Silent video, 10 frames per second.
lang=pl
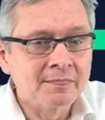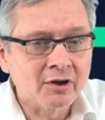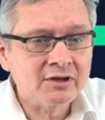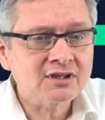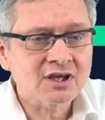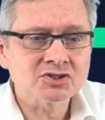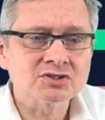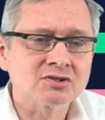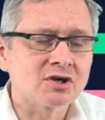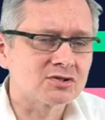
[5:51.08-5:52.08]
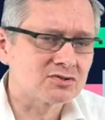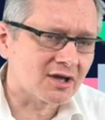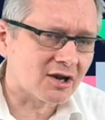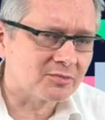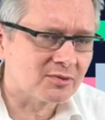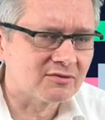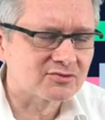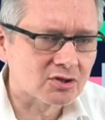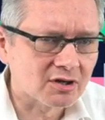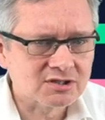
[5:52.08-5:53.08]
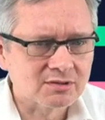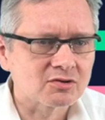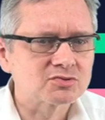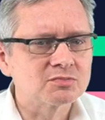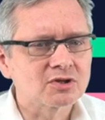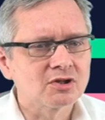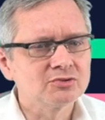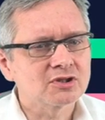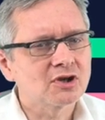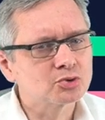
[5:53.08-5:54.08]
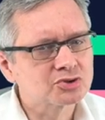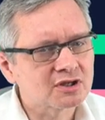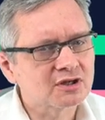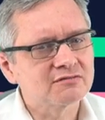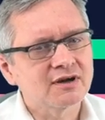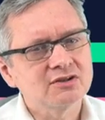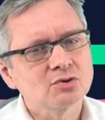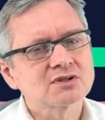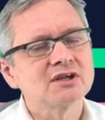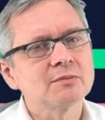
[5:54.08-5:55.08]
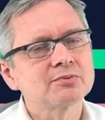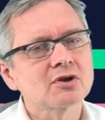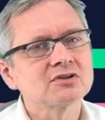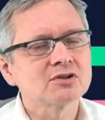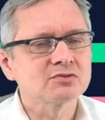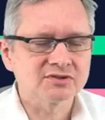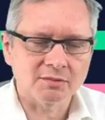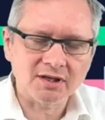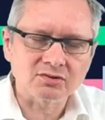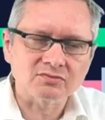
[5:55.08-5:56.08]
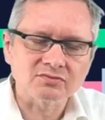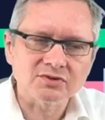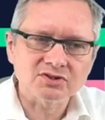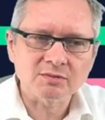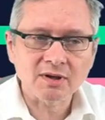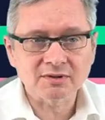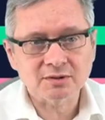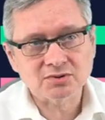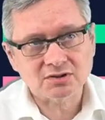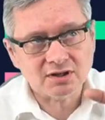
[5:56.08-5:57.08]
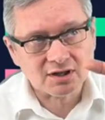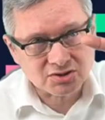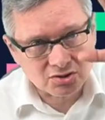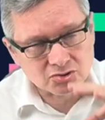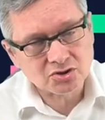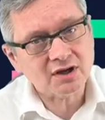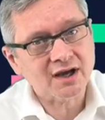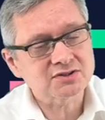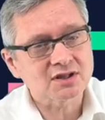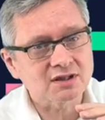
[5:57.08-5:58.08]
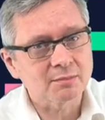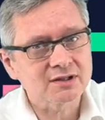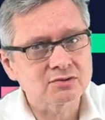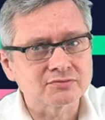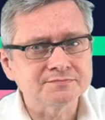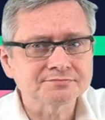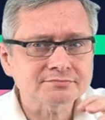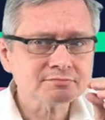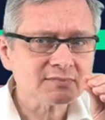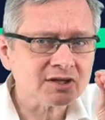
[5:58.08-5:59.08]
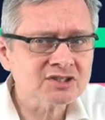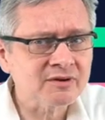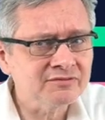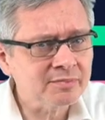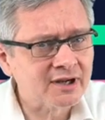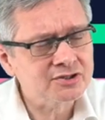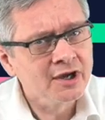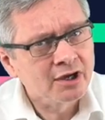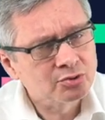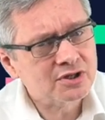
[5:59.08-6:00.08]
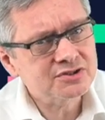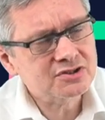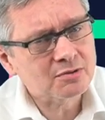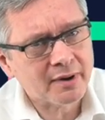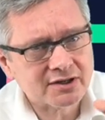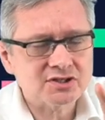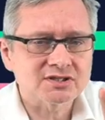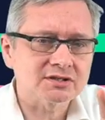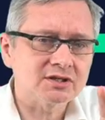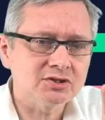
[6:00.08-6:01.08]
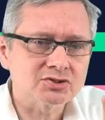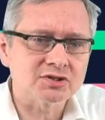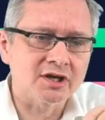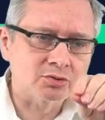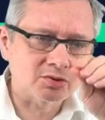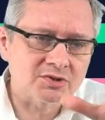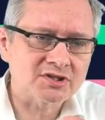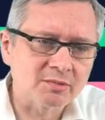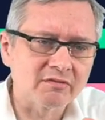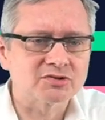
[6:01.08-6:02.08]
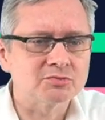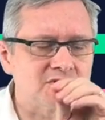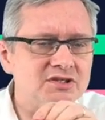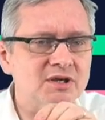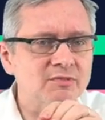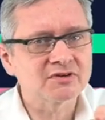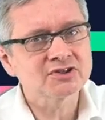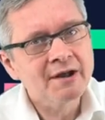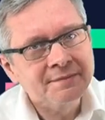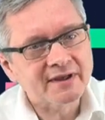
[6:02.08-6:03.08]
No i też to, co ja robiłem wczoraj, co w przyszłym tygodniu, takie uszeregowanie, ustalenie priorytetów tematów. Jeżeli mamy na przykład kilkadziesiąt czy kilkaset tematów, Trzeba wybrać, które z nich są bardziej strategiczne, którymi się zajmować, którymi się nie zajmować.